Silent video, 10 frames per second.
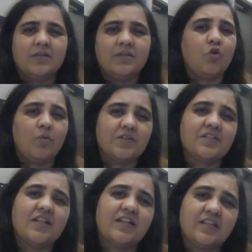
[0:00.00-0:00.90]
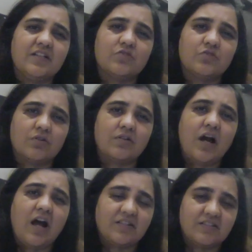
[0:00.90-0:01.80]
ये कॉमर्स ले कि
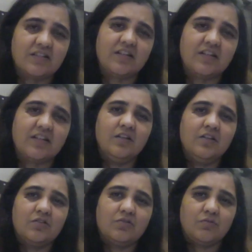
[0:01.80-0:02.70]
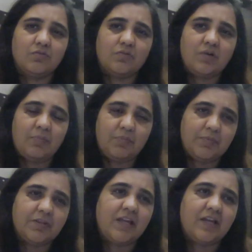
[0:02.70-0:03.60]
आर्ट्स ले तो आपने
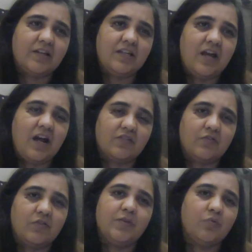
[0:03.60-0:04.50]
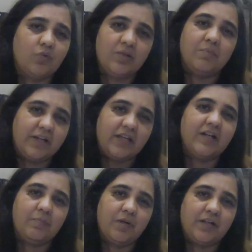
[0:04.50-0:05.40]
बताया कि आर्ट विल बी ओनली
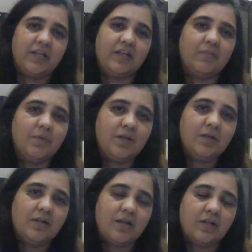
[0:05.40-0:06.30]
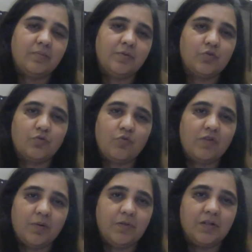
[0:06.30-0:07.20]
मगिंग अप मगिंग अप एंड अभी तो वो
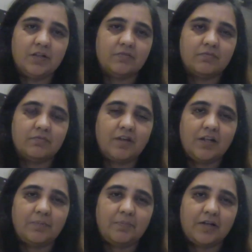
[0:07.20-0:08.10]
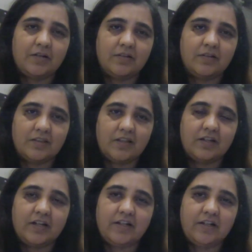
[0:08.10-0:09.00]
वर्बल वाला पार्ट इतना
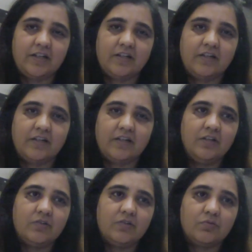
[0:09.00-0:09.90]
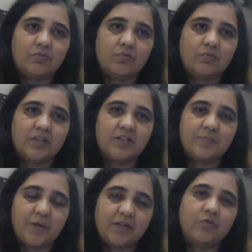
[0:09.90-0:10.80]
ग्रेट नहीं है तो इट
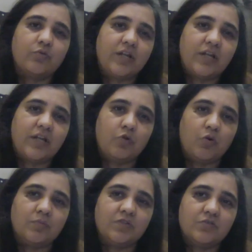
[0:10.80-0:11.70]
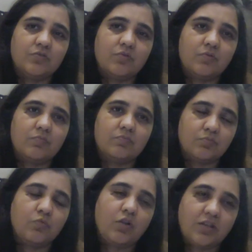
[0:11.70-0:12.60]
इज बेटर टू टेक अप कॉमर्स तो
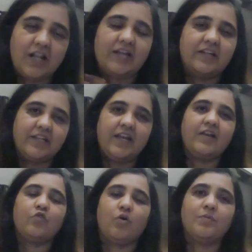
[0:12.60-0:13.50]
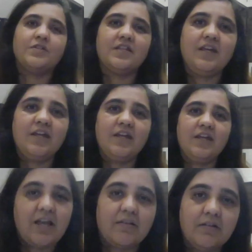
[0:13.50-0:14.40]
बहुत क्लैरिटी आया कॉमर्स है एंड
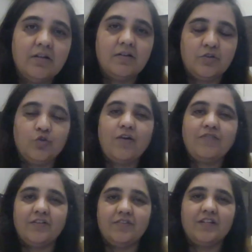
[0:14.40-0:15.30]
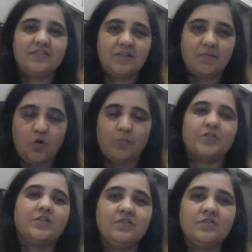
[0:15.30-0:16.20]
या यू हैव गिवन अस सम
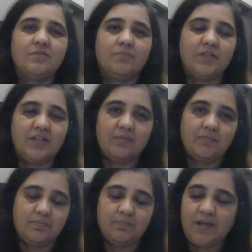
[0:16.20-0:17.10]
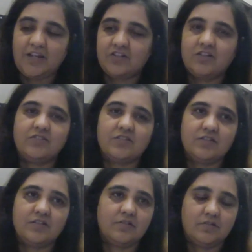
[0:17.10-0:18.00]
ऑप्शंस बी बैचलर्स
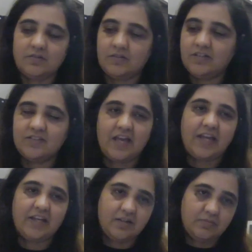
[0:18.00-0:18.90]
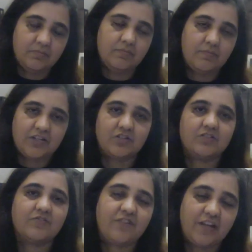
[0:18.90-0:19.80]
इन डिजाइन एंड
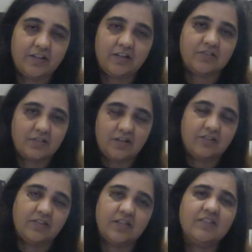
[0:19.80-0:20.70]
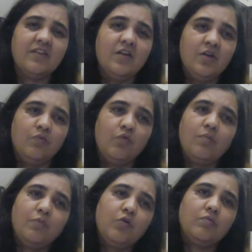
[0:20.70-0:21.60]
बैचलर्स इन फाइन आर्ट्स एंड अदर थिंग्स वो
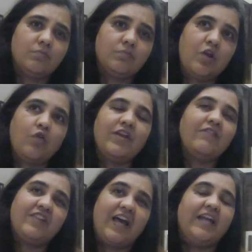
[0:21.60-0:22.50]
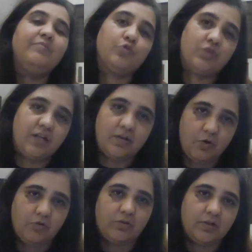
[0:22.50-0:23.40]
हम लोग नाउ वी हैव टाइम टू थिंक
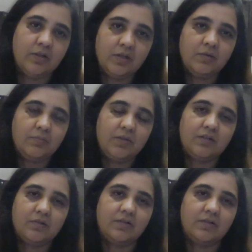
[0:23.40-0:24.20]
अबाउट इन